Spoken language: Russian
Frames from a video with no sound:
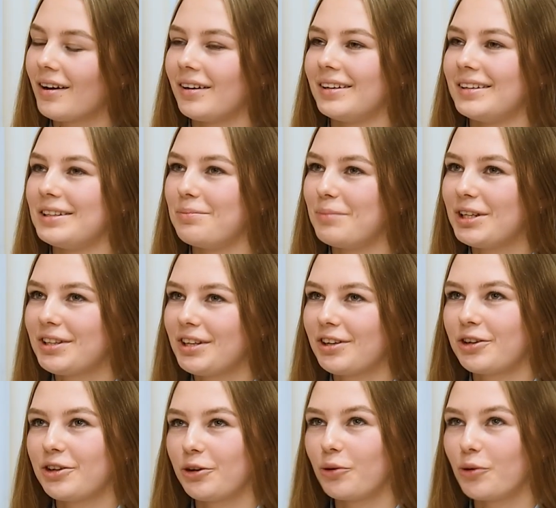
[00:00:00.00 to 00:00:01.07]
А, Дмитрий
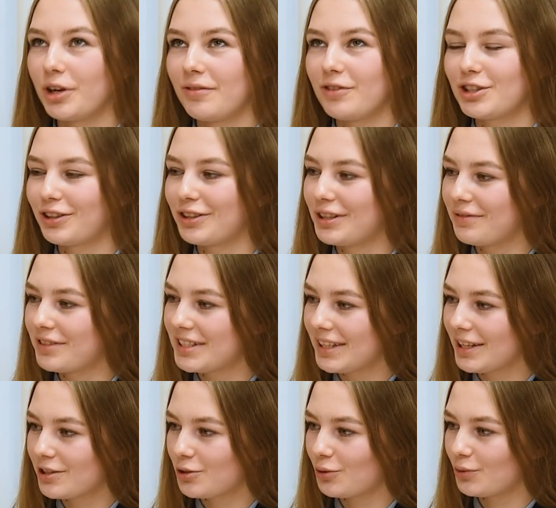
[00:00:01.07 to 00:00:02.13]
Григорьевич, не
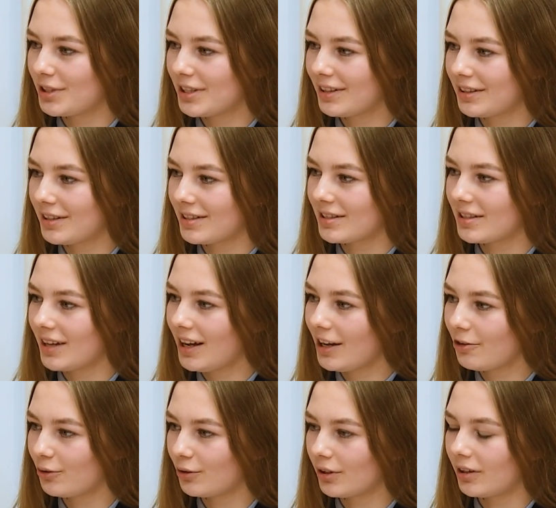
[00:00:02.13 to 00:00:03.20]
все студенты
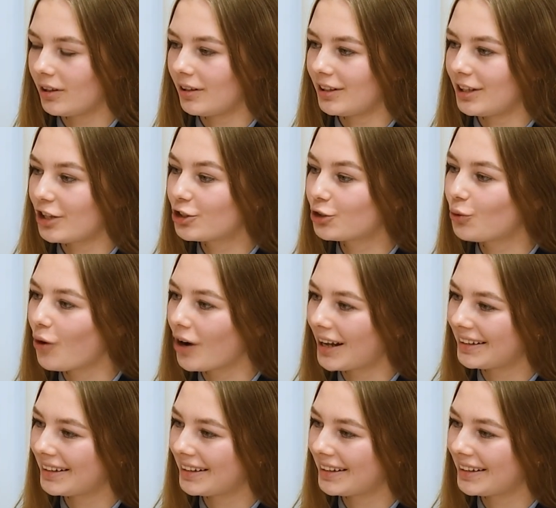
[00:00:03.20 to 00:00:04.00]
знают, э, на что